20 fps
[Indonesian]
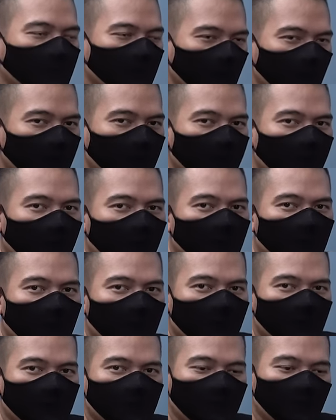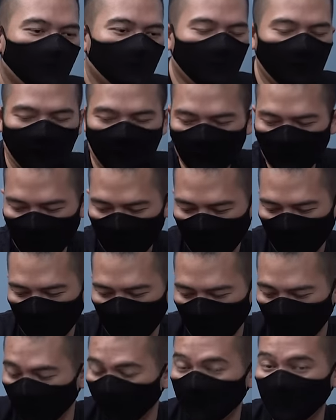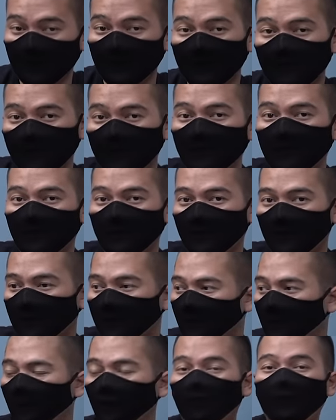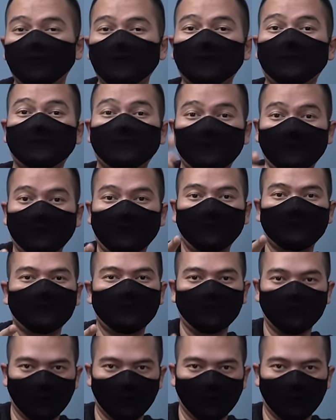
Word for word: itu ide yang bagus soalnya kalau misalnya ada kursi di sini nih, logonya uh, pasti kelihatan